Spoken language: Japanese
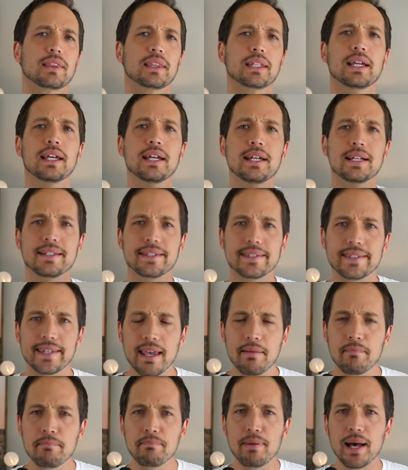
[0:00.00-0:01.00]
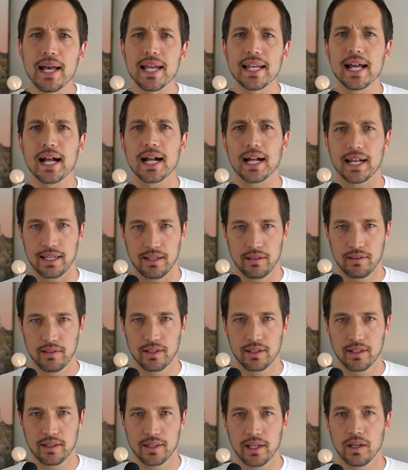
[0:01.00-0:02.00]
ね、先輩だから。
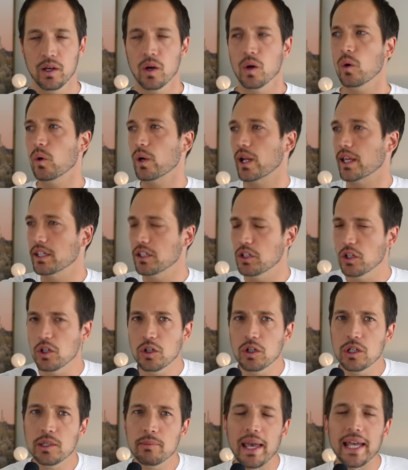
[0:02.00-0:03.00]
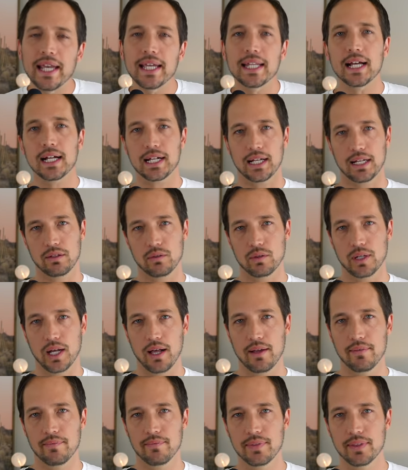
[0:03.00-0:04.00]
ね、俺有名だからと
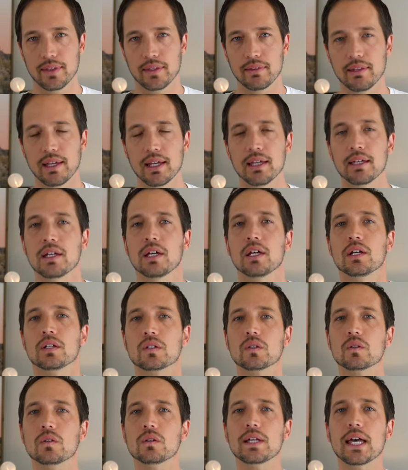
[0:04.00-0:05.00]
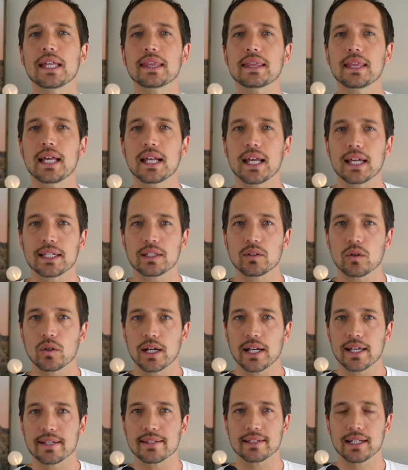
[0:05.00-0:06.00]
か。ね、そうやったら人
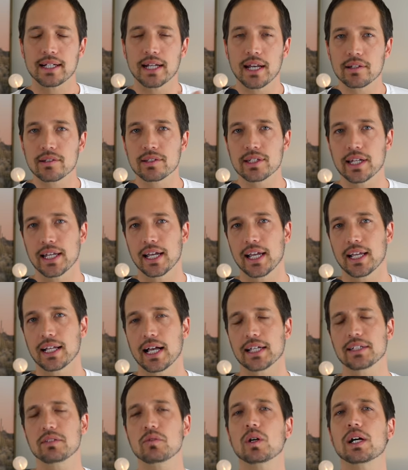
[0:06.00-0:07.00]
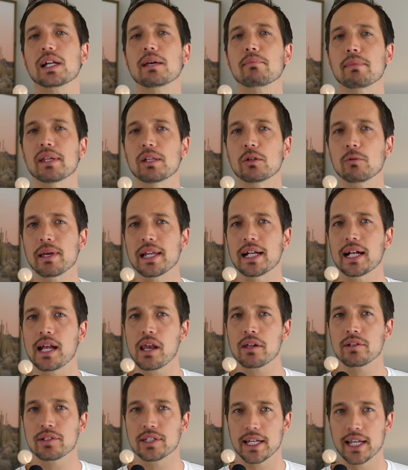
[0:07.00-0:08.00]
から好かれるんじゃないか。人から認めら
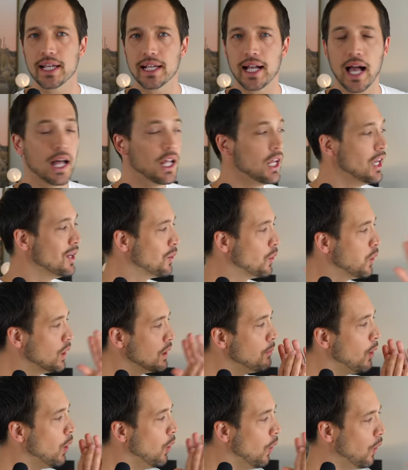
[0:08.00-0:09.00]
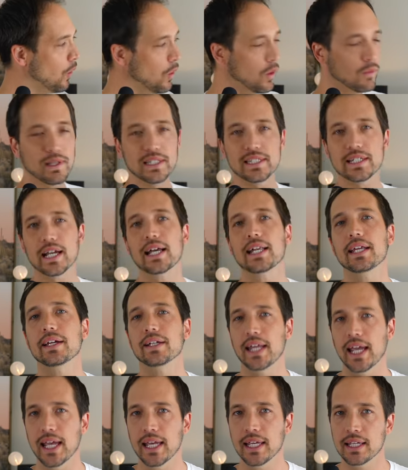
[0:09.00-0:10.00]
れるんじゃないか。これも大間違いだ
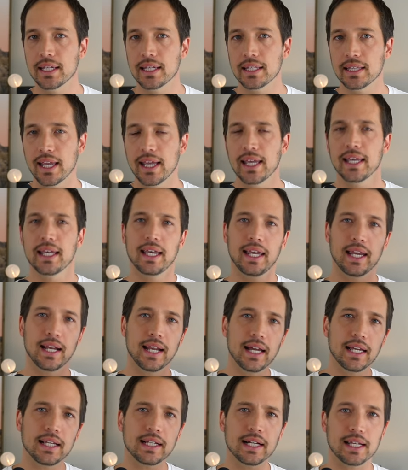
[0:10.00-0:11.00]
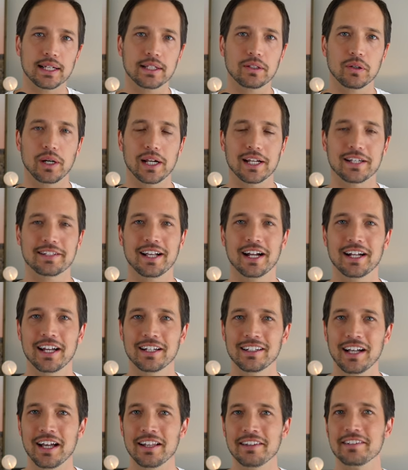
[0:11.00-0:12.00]
よね。ね、偉いから人から好かれ
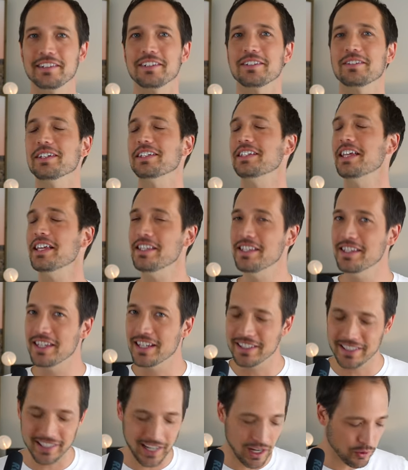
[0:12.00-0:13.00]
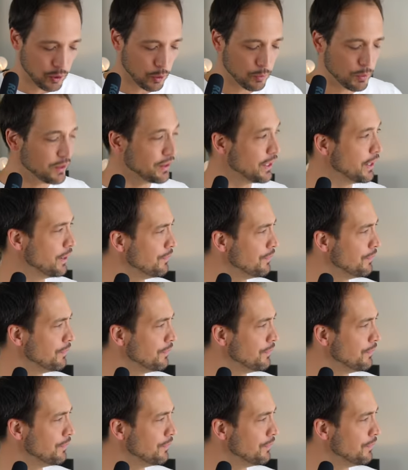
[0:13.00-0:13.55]
るかって言うと全然違うと思うんだ